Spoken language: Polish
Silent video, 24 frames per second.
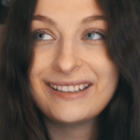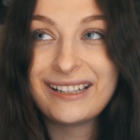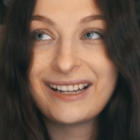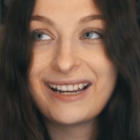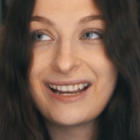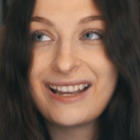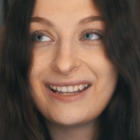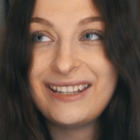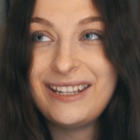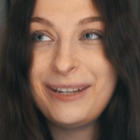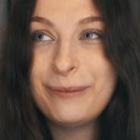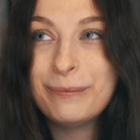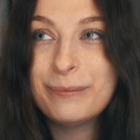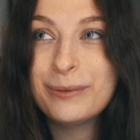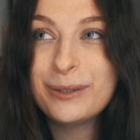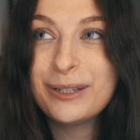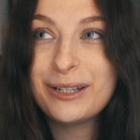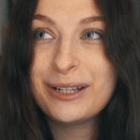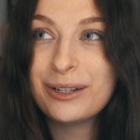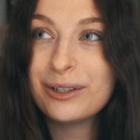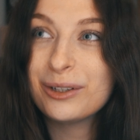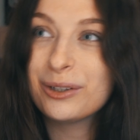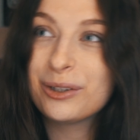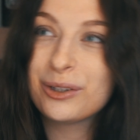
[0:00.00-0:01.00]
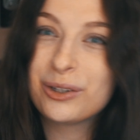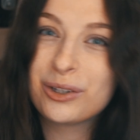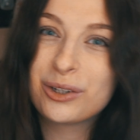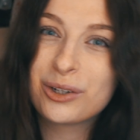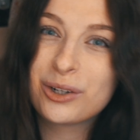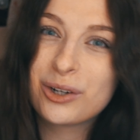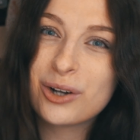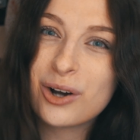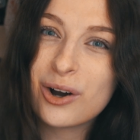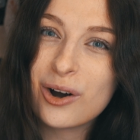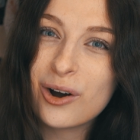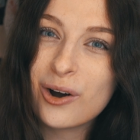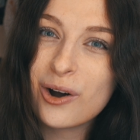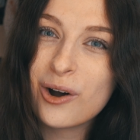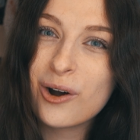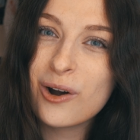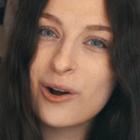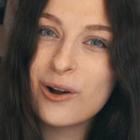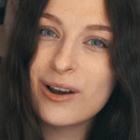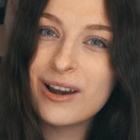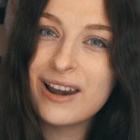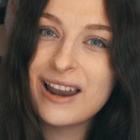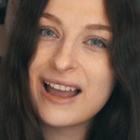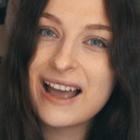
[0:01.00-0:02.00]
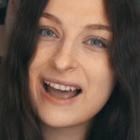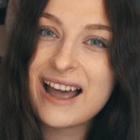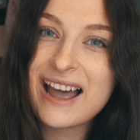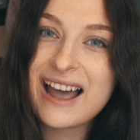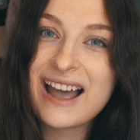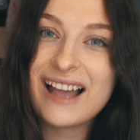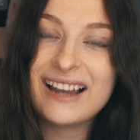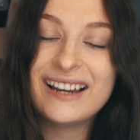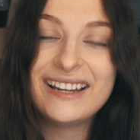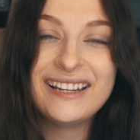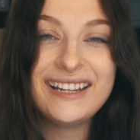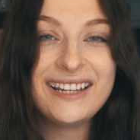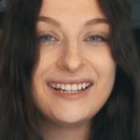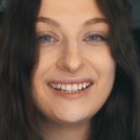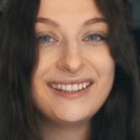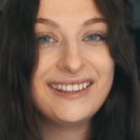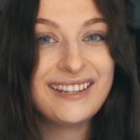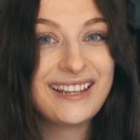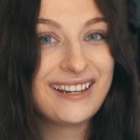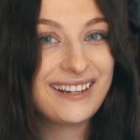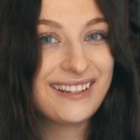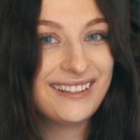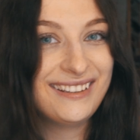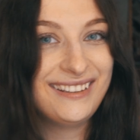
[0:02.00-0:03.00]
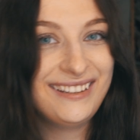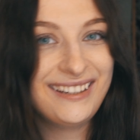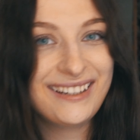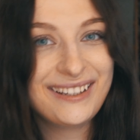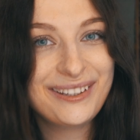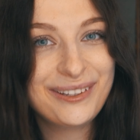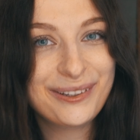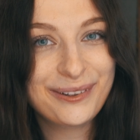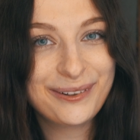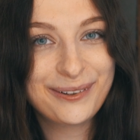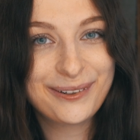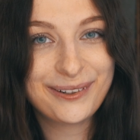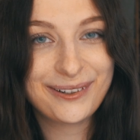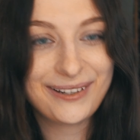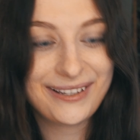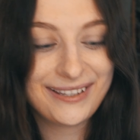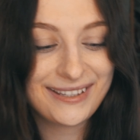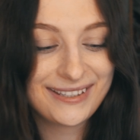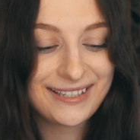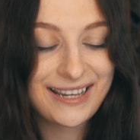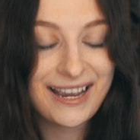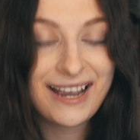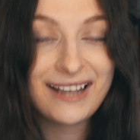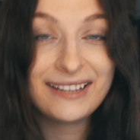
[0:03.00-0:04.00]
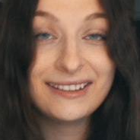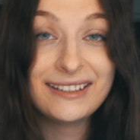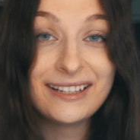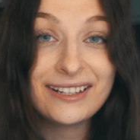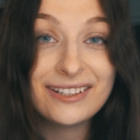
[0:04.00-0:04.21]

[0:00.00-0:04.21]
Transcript: Taka niby kola, ale jednak nie do końca,